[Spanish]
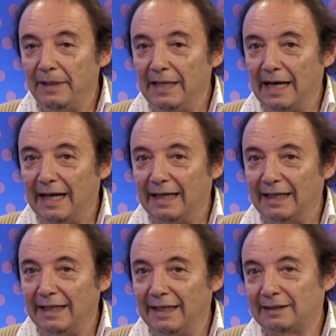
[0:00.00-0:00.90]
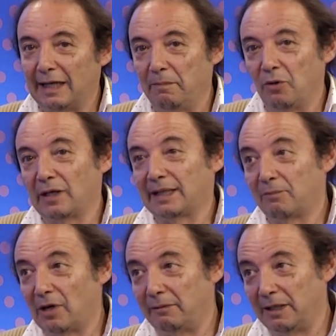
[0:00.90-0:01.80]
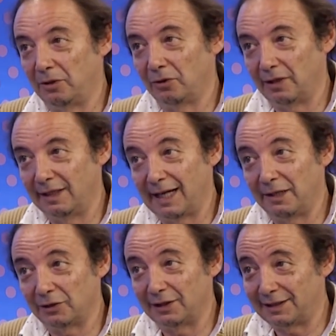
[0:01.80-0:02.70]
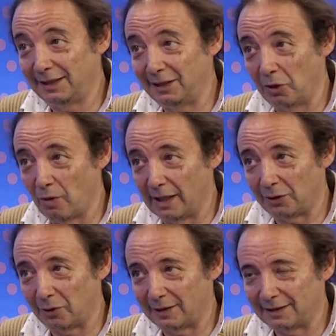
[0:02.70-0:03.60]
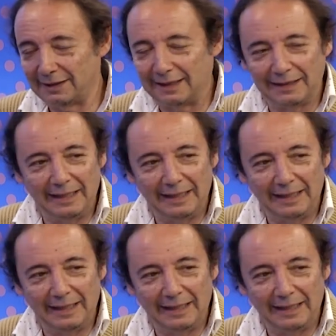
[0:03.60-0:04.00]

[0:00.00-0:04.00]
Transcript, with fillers: debía, en esa época estamos hablando del año 64, hace